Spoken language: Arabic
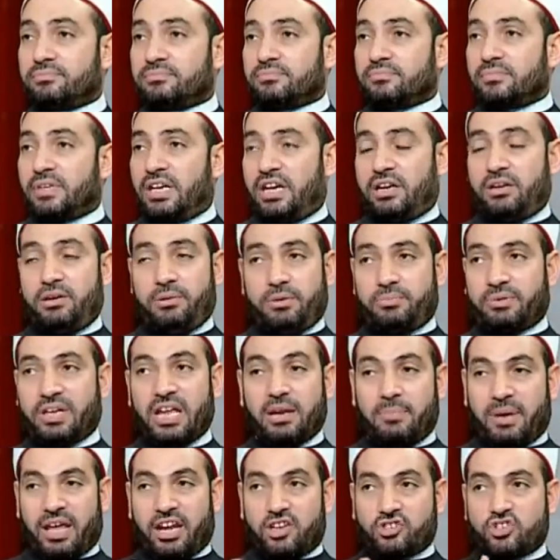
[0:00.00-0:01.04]
احنا بنتكلم
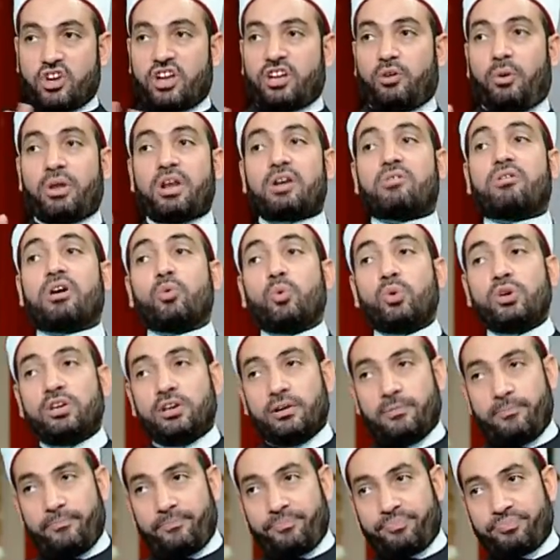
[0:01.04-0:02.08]
على شرع ولا قانون
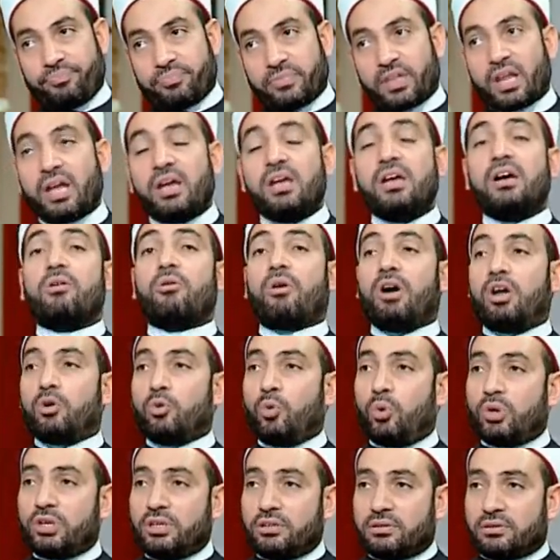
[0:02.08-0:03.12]
قانون
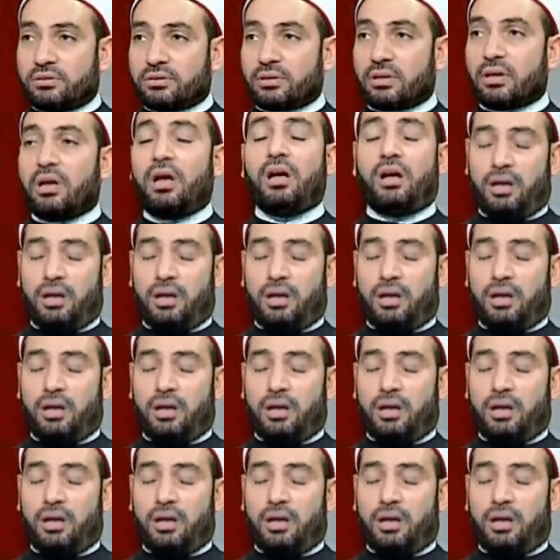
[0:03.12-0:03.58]
انا عايز آه. شرع آه.